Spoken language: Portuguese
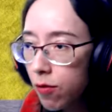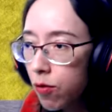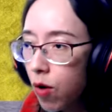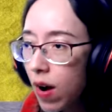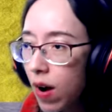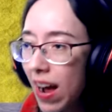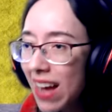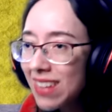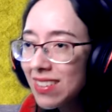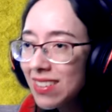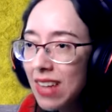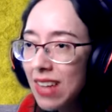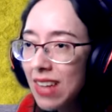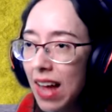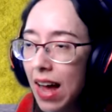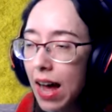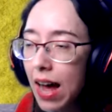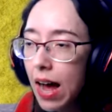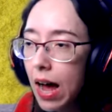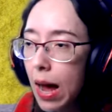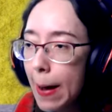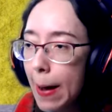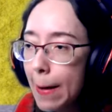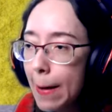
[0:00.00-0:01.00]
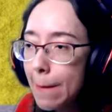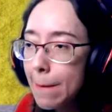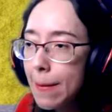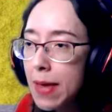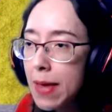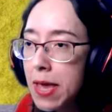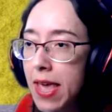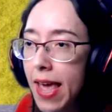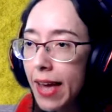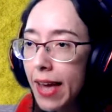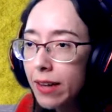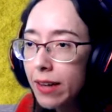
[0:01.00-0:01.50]
Vou gastar
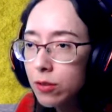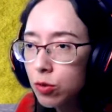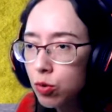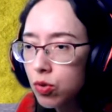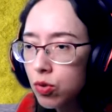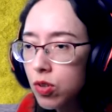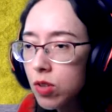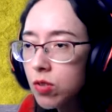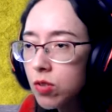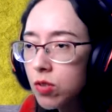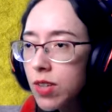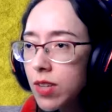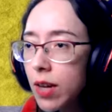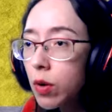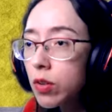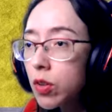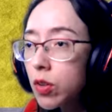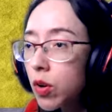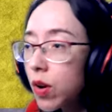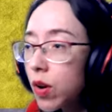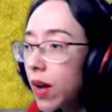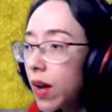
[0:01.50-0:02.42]
500. Eu não sei quanto eu